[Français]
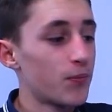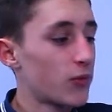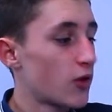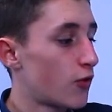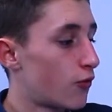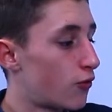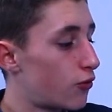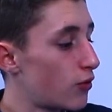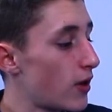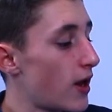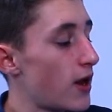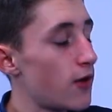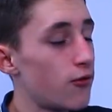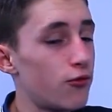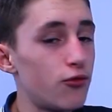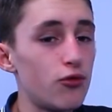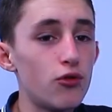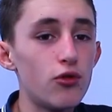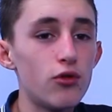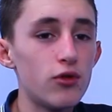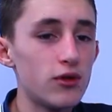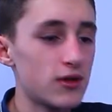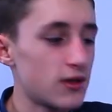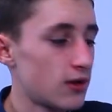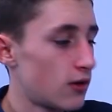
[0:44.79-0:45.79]
Vous l'avez
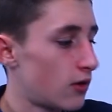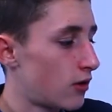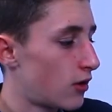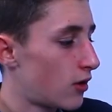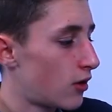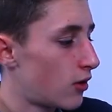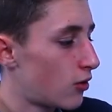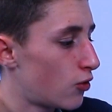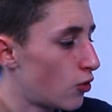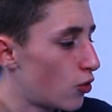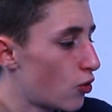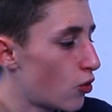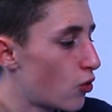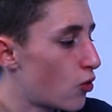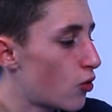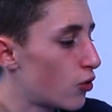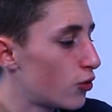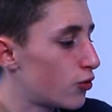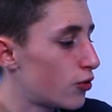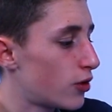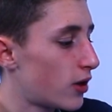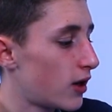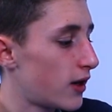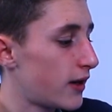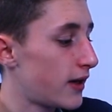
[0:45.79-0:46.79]
vu, euh, le, logo
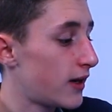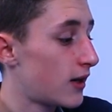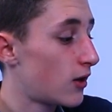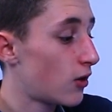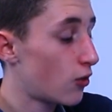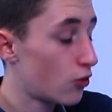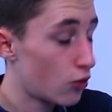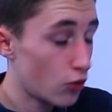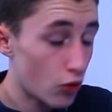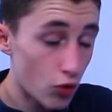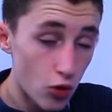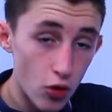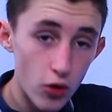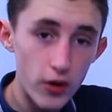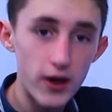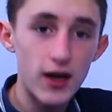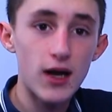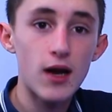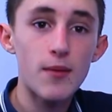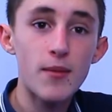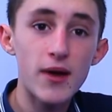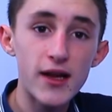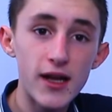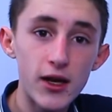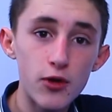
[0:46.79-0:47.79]
et le logo et
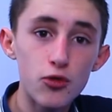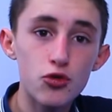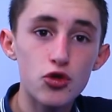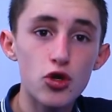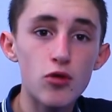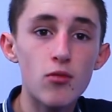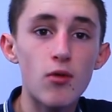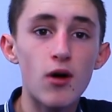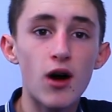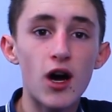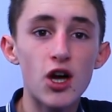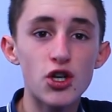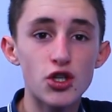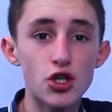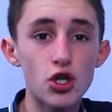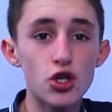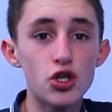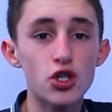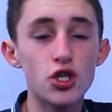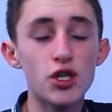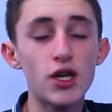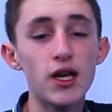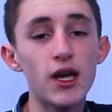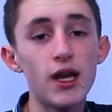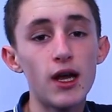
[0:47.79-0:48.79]
la bannière YouTube a
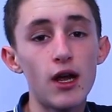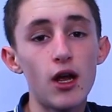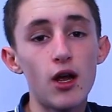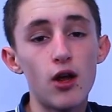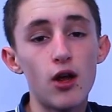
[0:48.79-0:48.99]
changé